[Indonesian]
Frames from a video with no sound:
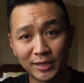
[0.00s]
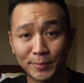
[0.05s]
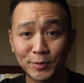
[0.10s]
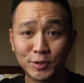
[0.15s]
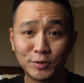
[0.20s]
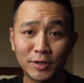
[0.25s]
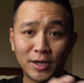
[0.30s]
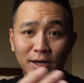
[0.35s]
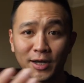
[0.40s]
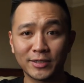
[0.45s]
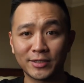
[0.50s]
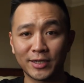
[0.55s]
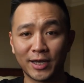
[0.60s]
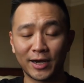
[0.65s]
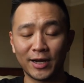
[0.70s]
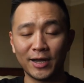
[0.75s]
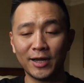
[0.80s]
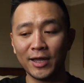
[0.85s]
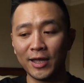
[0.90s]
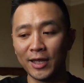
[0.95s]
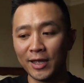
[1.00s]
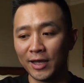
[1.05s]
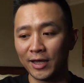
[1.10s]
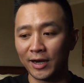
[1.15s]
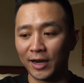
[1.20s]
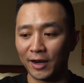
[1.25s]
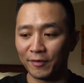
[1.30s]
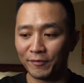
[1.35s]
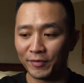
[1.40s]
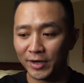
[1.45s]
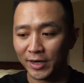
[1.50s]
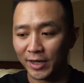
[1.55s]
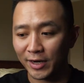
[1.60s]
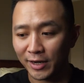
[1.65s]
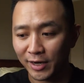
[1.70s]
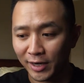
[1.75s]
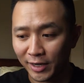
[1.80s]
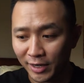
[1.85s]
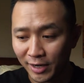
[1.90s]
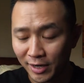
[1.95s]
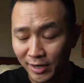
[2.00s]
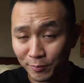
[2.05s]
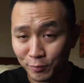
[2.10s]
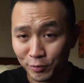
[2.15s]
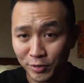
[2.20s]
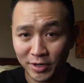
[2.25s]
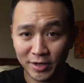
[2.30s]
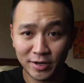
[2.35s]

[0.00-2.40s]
tapi juga sekarang relevan dengan gerakan anak muda